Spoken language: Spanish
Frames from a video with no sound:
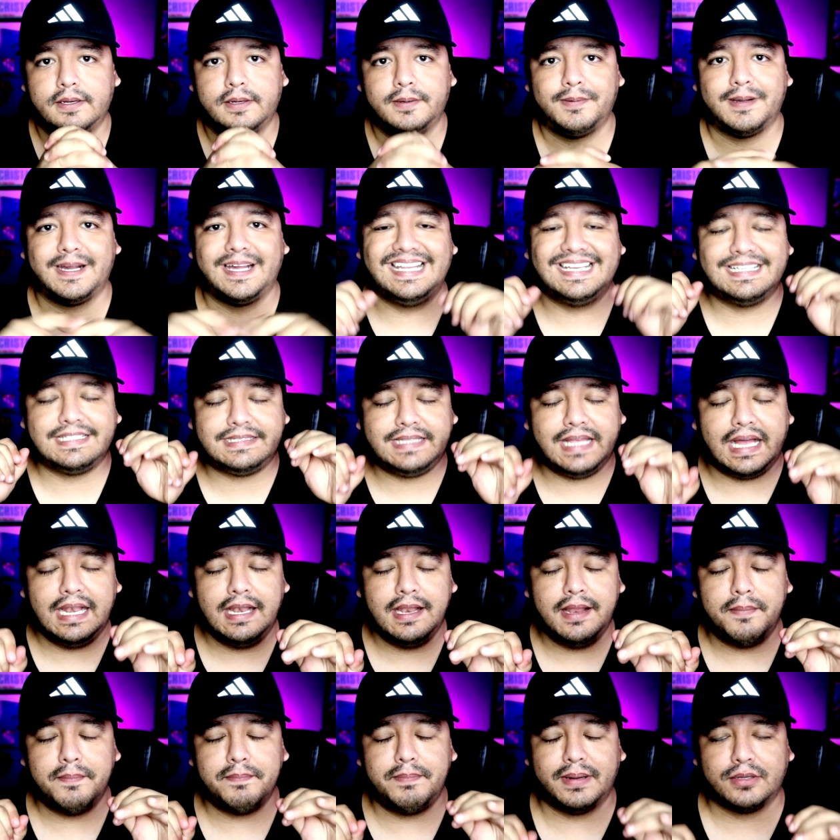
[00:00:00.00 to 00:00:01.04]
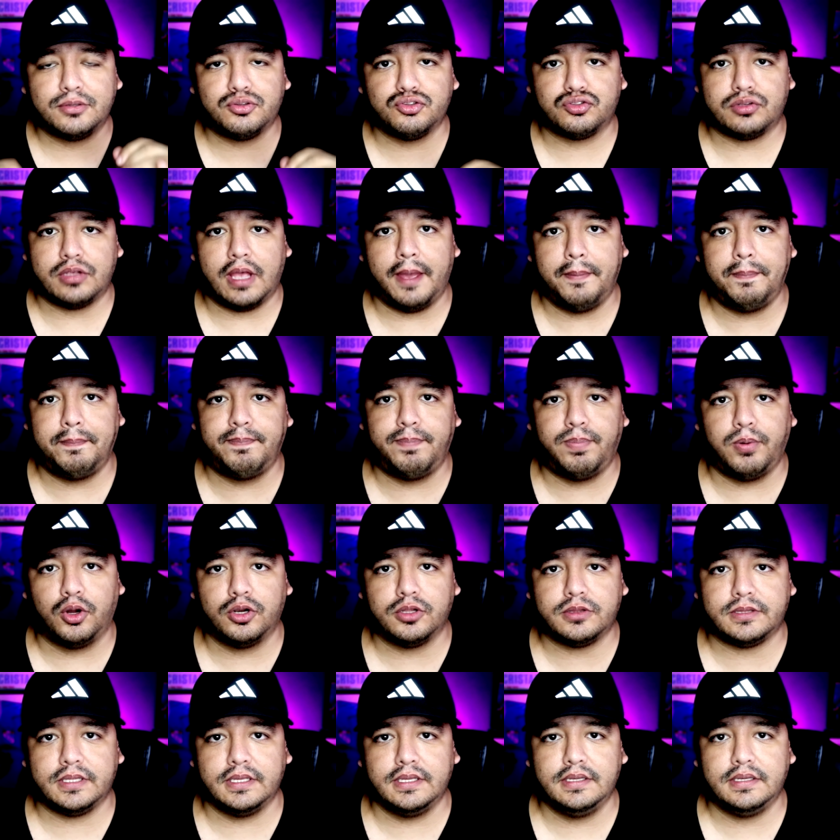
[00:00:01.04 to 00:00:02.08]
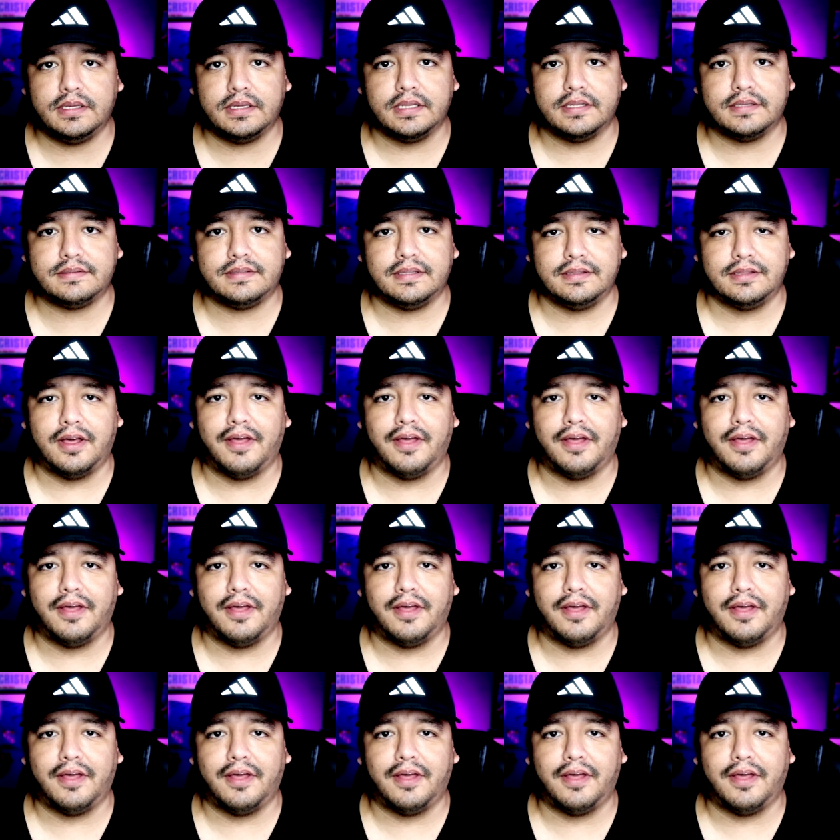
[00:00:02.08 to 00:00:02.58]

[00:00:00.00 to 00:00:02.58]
Cristal versus Sporting Cristal. No.